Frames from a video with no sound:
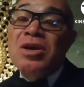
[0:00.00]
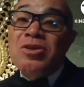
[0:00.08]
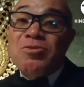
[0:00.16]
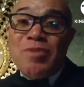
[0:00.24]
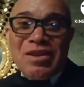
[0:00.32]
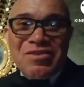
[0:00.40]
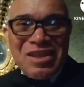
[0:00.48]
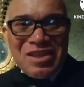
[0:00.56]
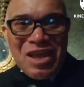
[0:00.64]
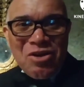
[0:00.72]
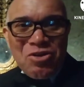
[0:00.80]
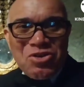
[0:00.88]
Espero que você
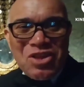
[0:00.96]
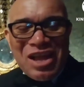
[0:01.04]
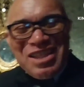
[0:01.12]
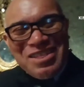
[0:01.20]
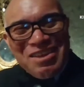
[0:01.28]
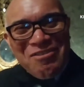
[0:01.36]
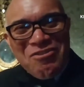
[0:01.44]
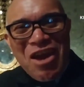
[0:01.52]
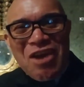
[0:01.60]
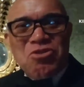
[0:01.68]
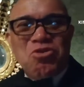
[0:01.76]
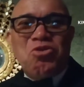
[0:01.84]
tenha gostado dessa
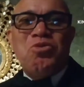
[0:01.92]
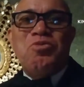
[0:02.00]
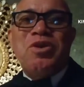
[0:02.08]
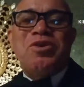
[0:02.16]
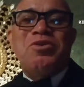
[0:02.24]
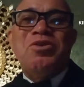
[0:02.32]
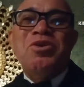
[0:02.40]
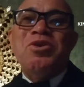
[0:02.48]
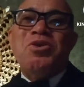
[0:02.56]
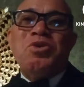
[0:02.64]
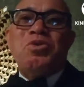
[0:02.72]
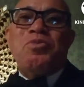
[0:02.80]
viagem comigo
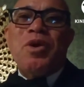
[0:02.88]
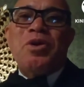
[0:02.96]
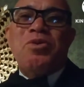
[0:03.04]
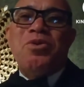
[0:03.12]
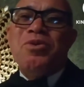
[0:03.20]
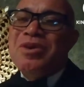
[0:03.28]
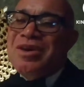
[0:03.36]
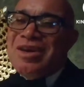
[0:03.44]
no Peru.